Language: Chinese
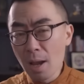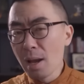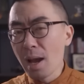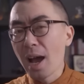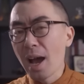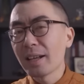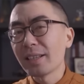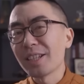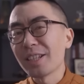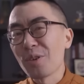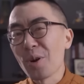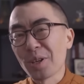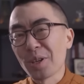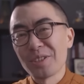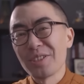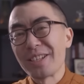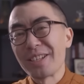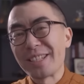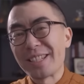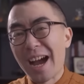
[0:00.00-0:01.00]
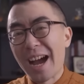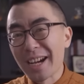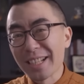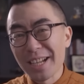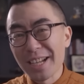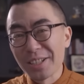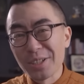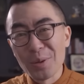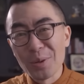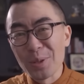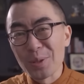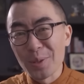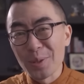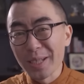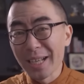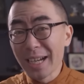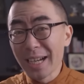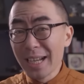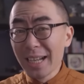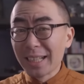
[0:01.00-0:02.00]
哎，你光是想想就会觉
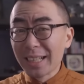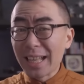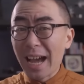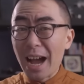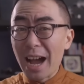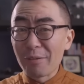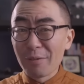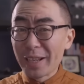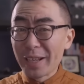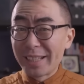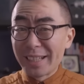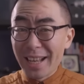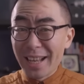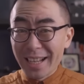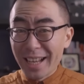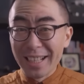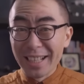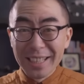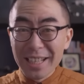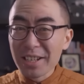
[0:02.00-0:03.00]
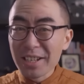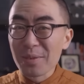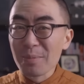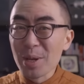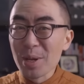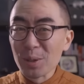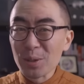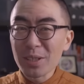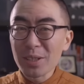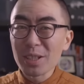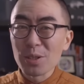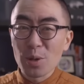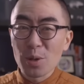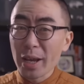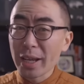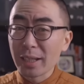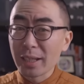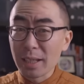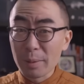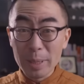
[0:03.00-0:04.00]
得它飞起来肯定是没有4
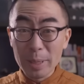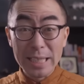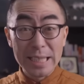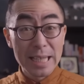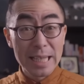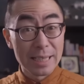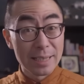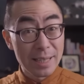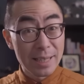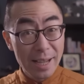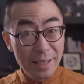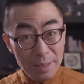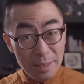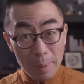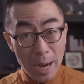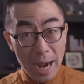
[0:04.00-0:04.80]
旋翼那么简单的